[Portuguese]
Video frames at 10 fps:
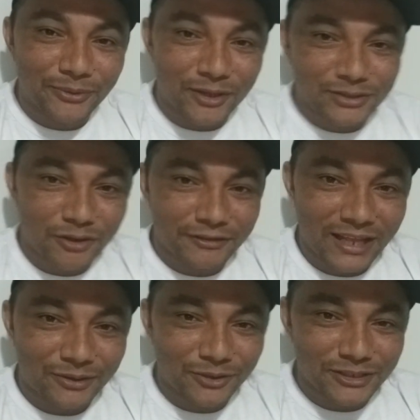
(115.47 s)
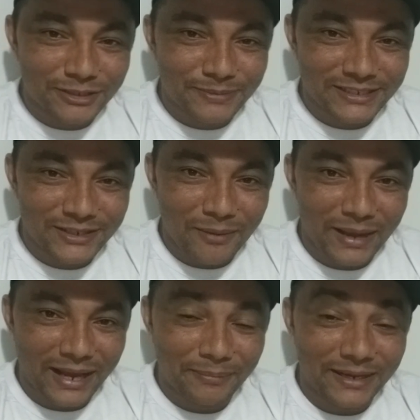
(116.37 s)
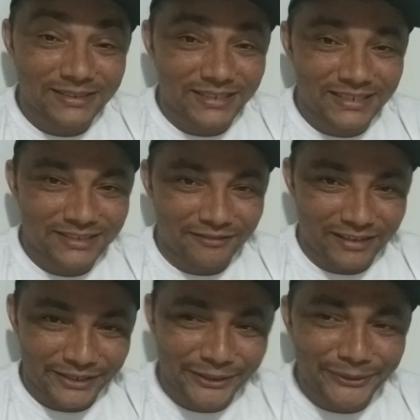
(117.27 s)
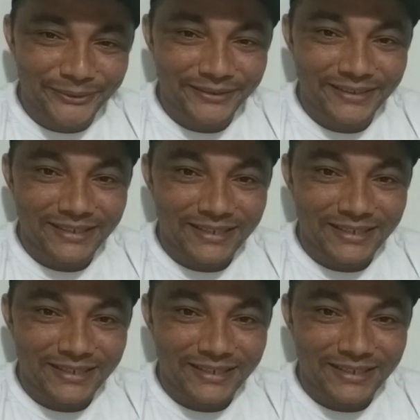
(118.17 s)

é o nosso convidado todo especial a marcar presença, valeu?